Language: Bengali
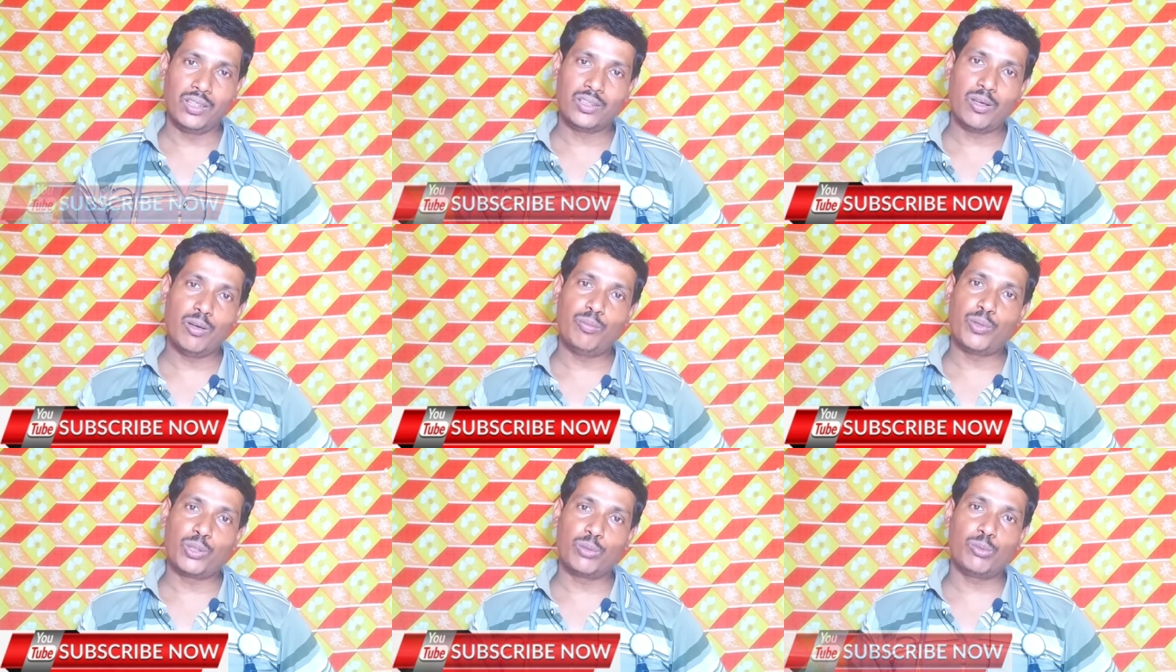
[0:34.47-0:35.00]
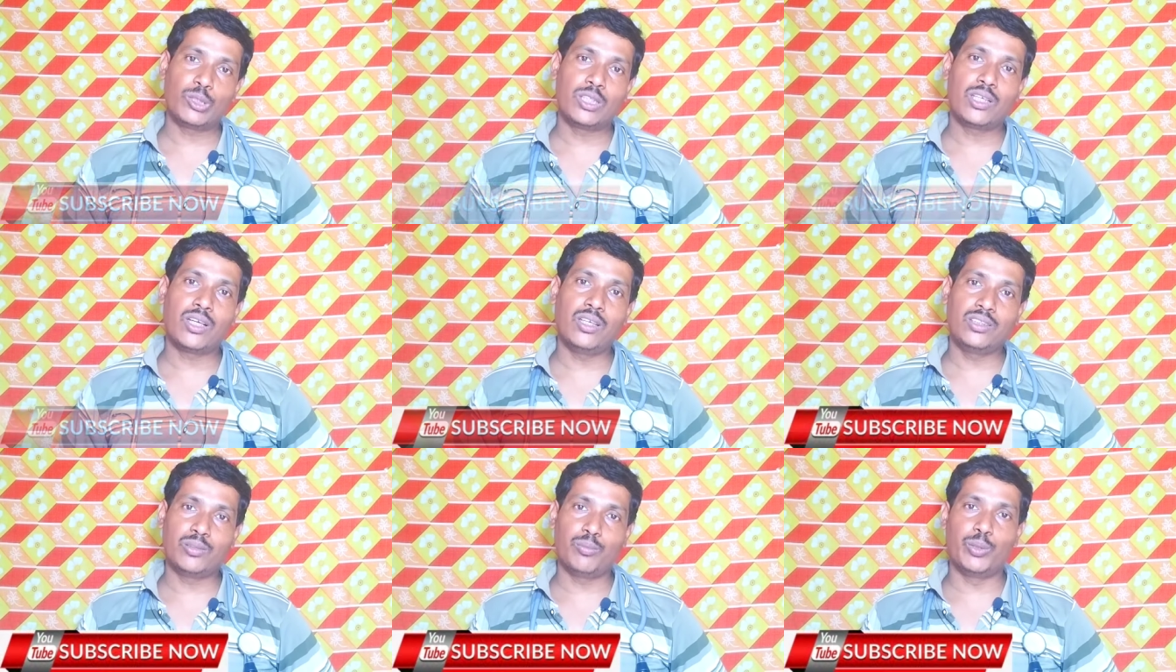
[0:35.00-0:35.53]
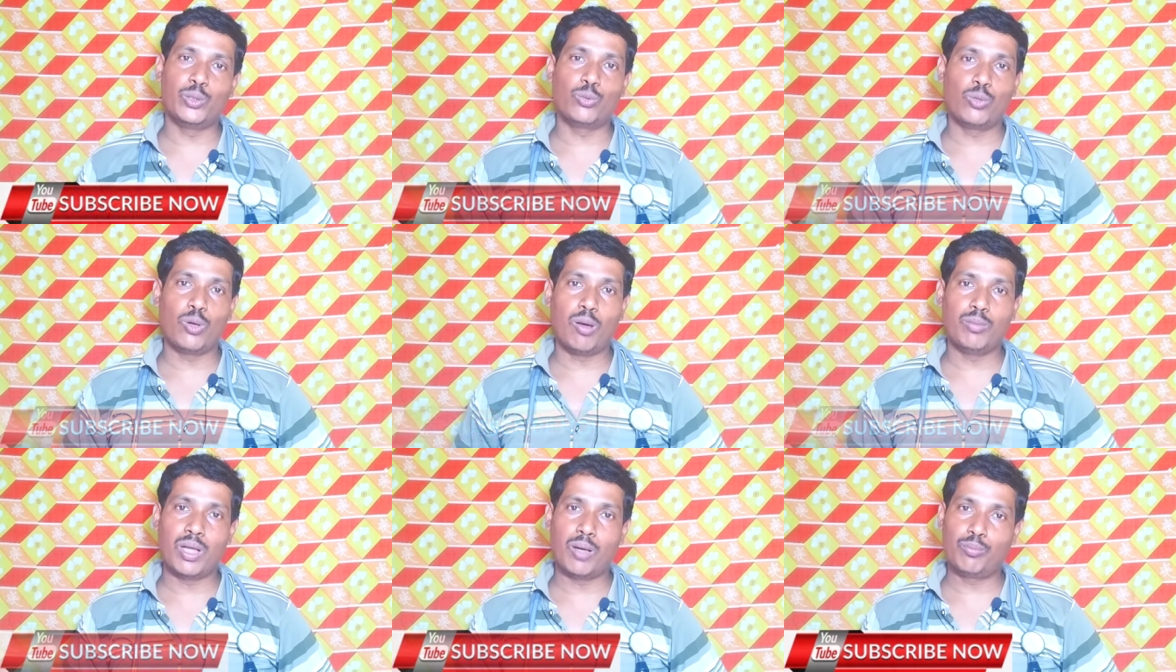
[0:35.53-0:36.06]
দিলে কী হবে পরবর্তীকালে যে
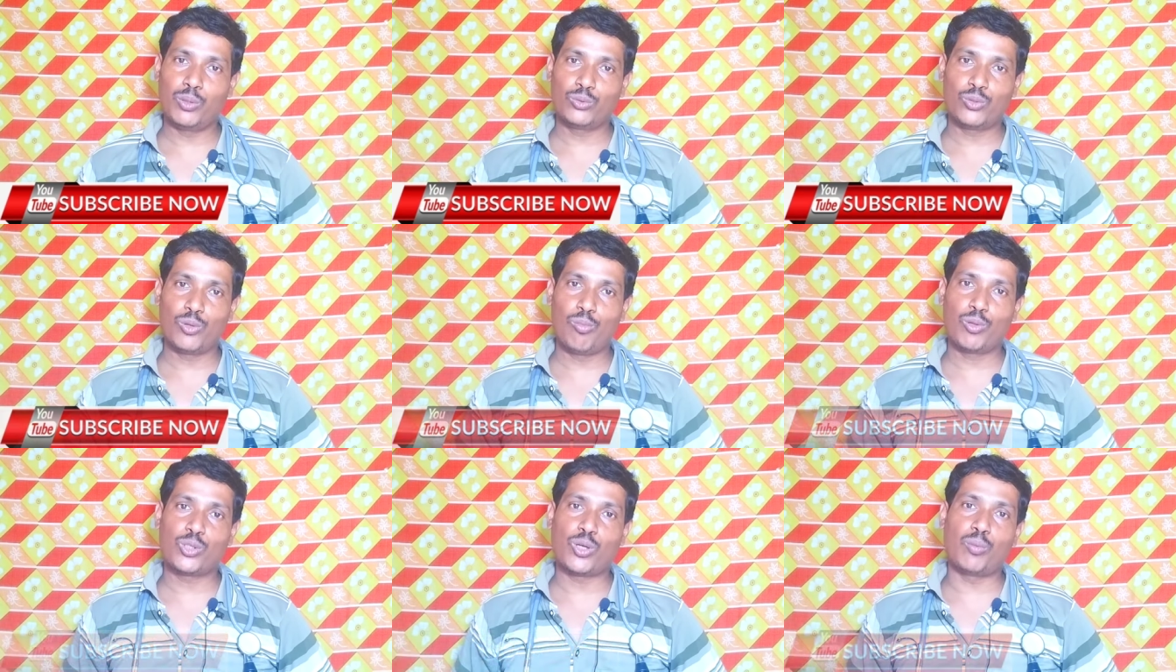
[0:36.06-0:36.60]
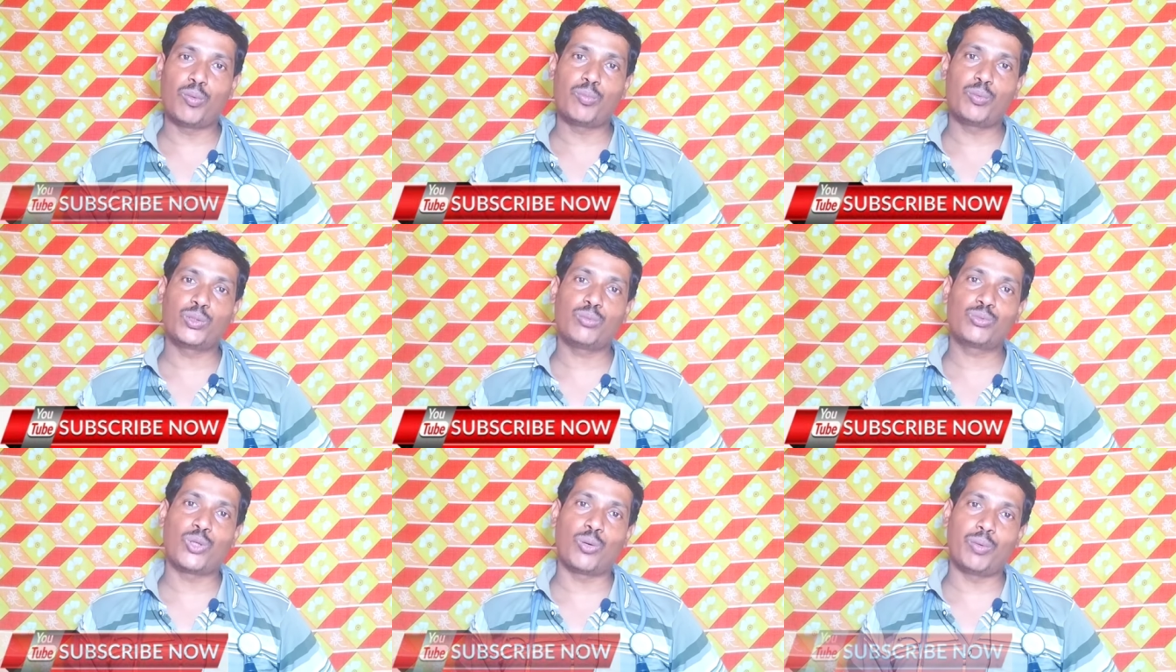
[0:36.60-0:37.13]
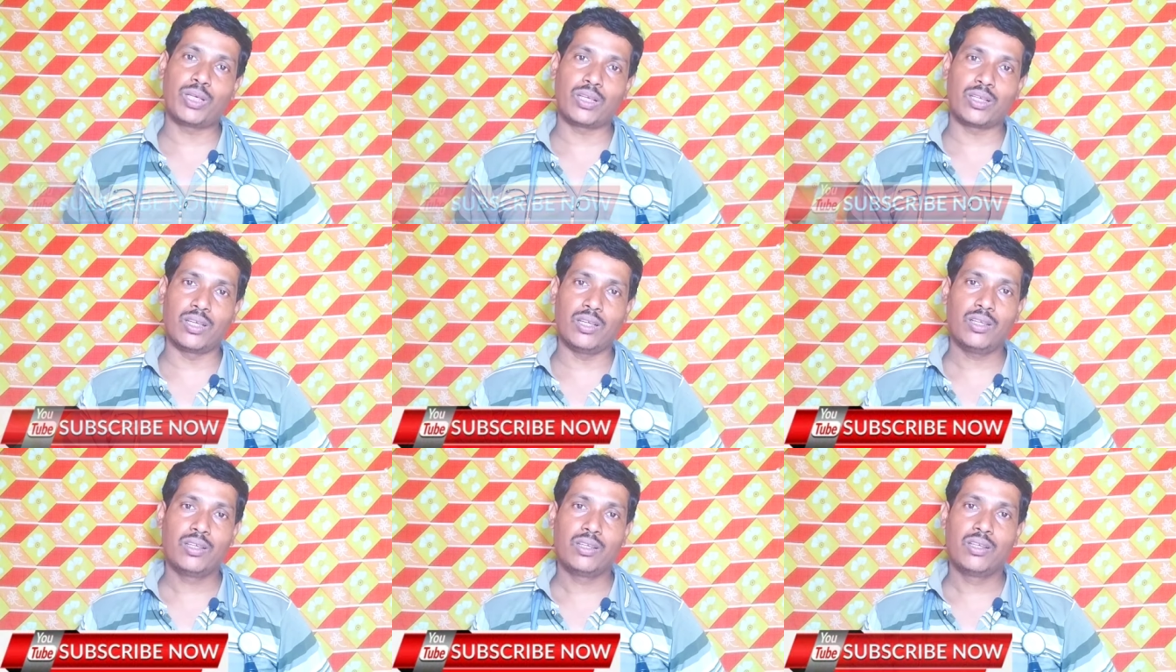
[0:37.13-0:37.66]
ভিডিওগুলো আমি আপলোড করব সর্বপ্রথম সবার
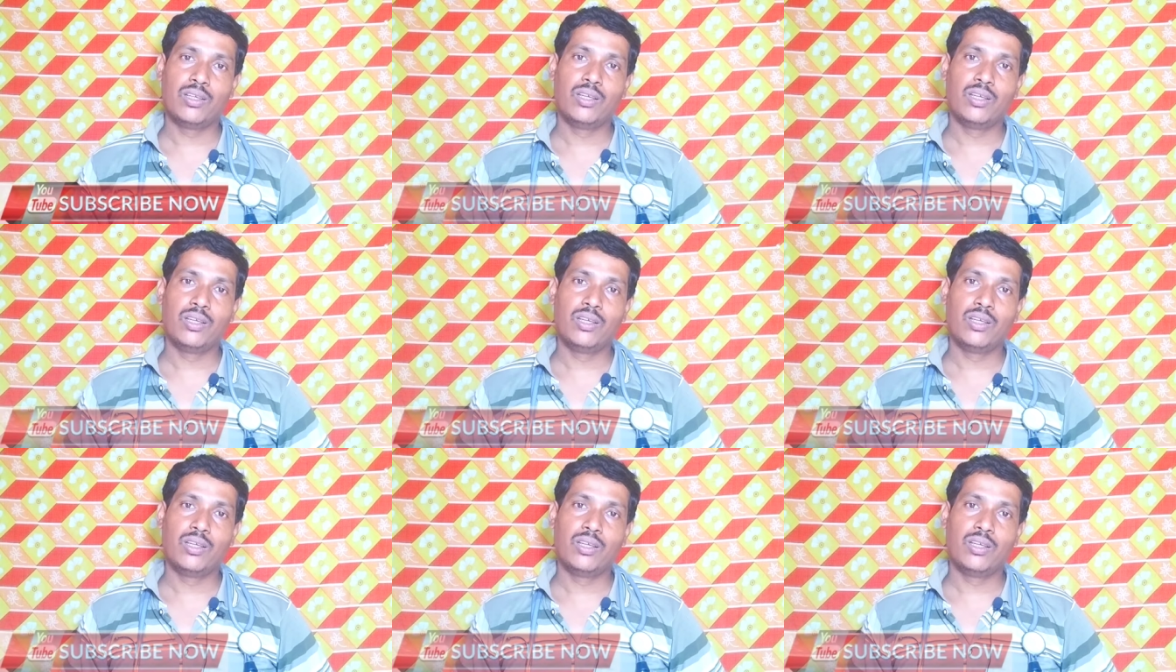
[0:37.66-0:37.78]
আগে